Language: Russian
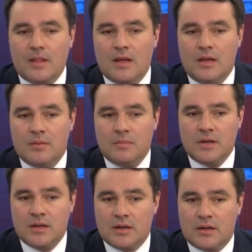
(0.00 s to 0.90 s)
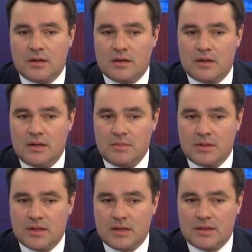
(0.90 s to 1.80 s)
И мы э,
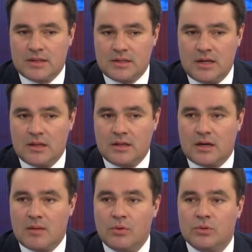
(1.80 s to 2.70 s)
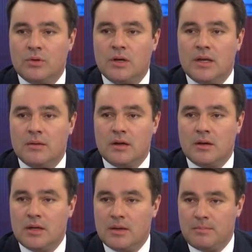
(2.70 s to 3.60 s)
именно нацелены на работу
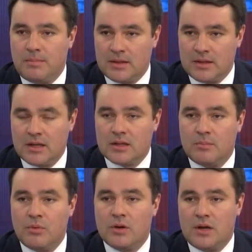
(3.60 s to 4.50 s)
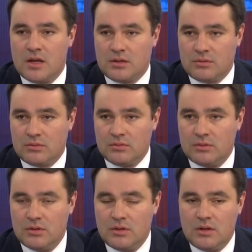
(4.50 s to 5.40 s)
конкретно по клиенту.
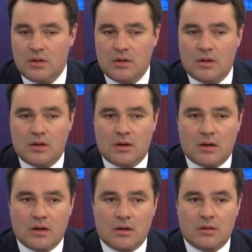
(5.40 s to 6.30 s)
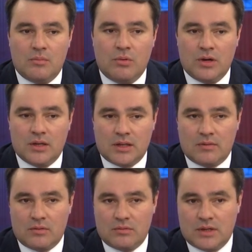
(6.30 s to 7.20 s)
А, более
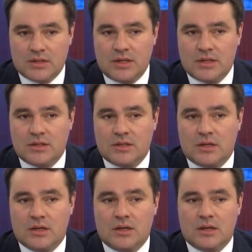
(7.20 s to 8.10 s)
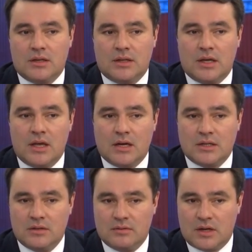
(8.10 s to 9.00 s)
того, у нас есть э, такие
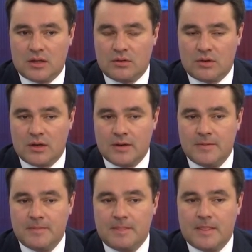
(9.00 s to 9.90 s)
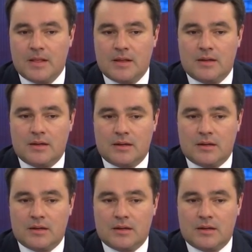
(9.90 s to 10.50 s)
активы, которые э,